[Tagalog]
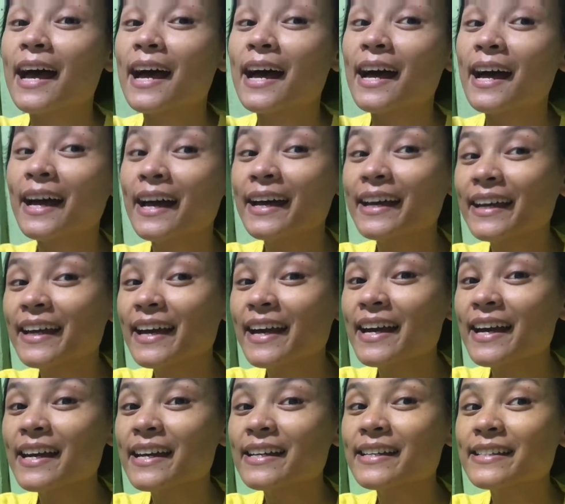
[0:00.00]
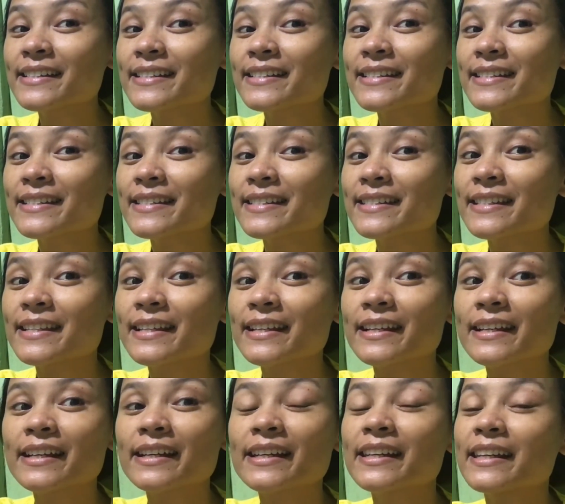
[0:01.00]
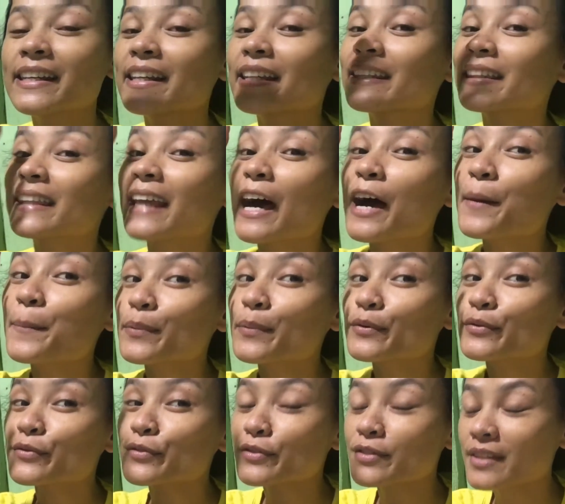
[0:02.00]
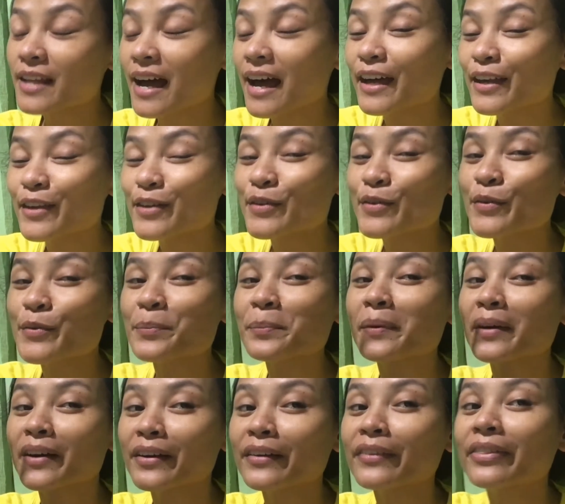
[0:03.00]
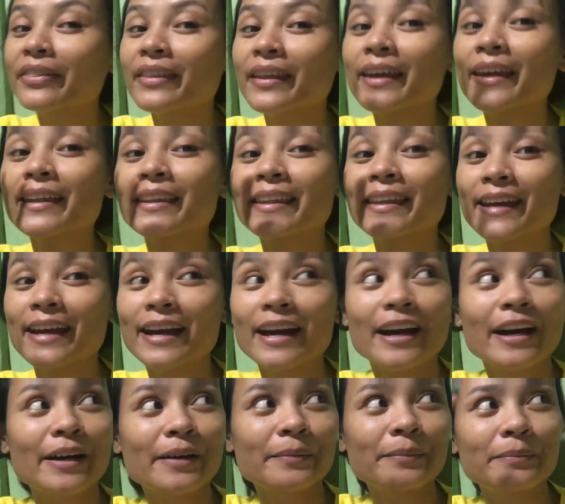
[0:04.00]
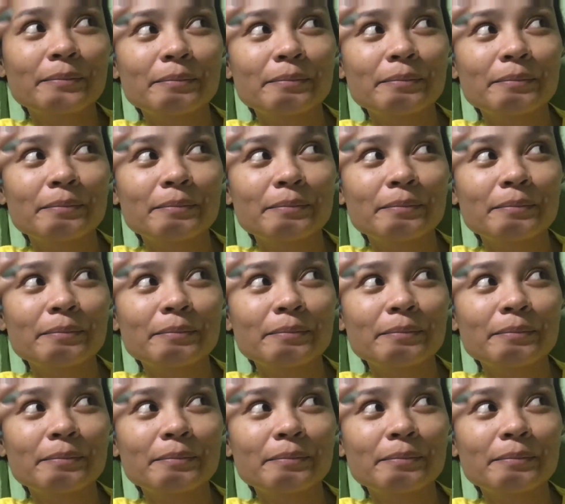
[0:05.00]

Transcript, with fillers: Hi guys! Natapos na yung birthday ni Gab.